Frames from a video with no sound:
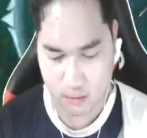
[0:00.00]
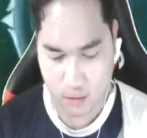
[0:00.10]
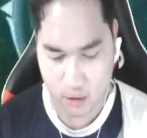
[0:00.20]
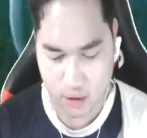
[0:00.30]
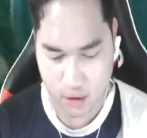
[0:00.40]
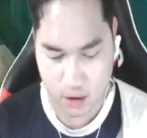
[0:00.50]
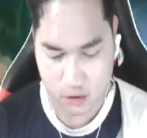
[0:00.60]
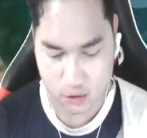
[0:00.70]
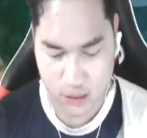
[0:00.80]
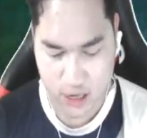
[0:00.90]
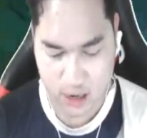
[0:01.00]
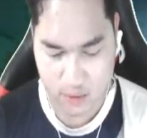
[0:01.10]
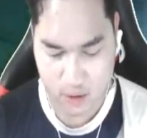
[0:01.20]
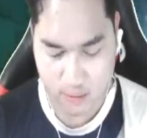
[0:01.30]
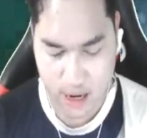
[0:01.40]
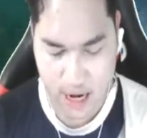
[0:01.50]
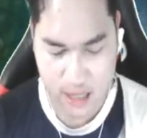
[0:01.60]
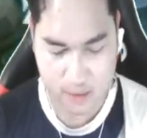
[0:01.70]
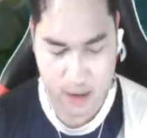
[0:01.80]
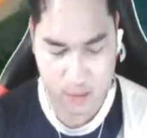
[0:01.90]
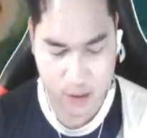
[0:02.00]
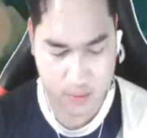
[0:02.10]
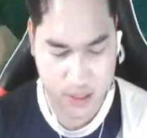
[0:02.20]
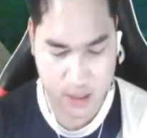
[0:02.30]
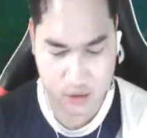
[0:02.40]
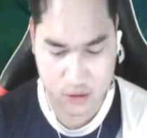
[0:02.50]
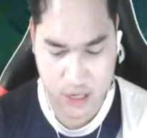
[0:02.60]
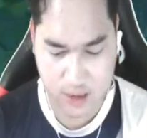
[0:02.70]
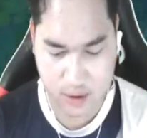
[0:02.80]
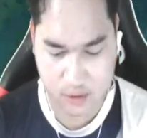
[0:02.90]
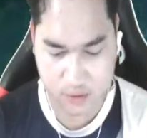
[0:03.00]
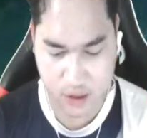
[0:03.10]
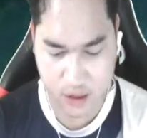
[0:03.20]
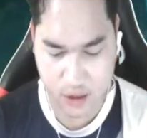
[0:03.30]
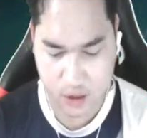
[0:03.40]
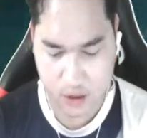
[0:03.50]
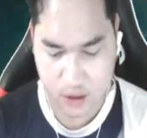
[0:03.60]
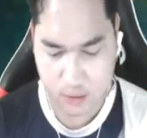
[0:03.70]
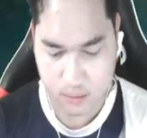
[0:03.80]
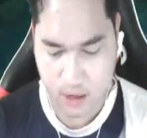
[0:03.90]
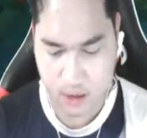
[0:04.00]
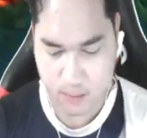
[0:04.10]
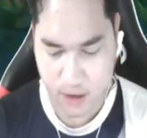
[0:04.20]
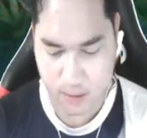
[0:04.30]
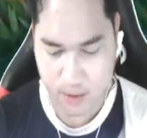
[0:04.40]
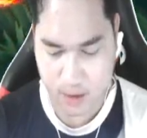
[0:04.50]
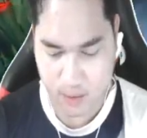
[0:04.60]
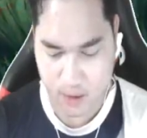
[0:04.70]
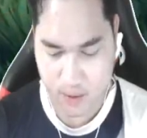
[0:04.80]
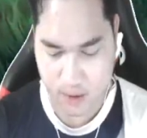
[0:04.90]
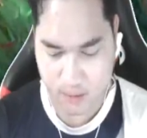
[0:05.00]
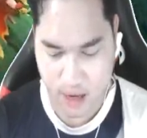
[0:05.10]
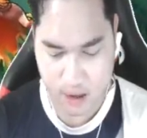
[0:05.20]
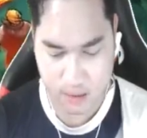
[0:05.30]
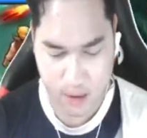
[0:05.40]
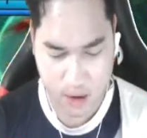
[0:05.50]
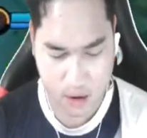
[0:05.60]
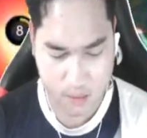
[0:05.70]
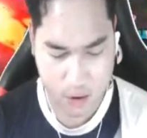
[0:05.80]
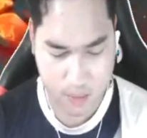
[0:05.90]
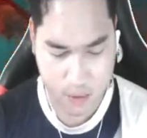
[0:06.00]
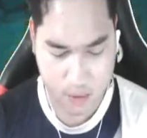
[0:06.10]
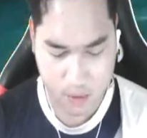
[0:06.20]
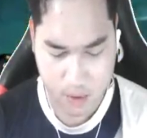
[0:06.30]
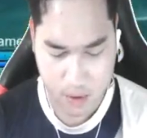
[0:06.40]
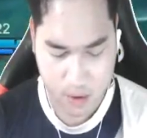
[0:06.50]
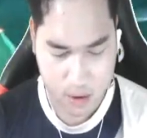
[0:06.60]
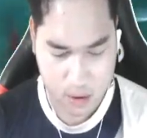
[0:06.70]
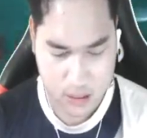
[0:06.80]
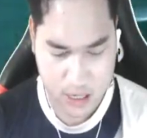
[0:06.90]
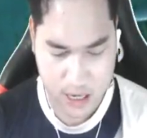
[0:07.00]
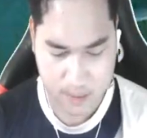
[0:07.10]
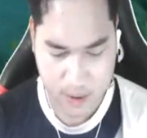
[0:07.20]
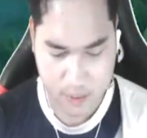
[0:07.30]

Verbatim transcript: bột ở trong chay đâu nhóm pha nạ thì bên mũi kia người ta trong chay đi vào trong kia phai phai phai phai phai máng còn mũi bú xoay lên vách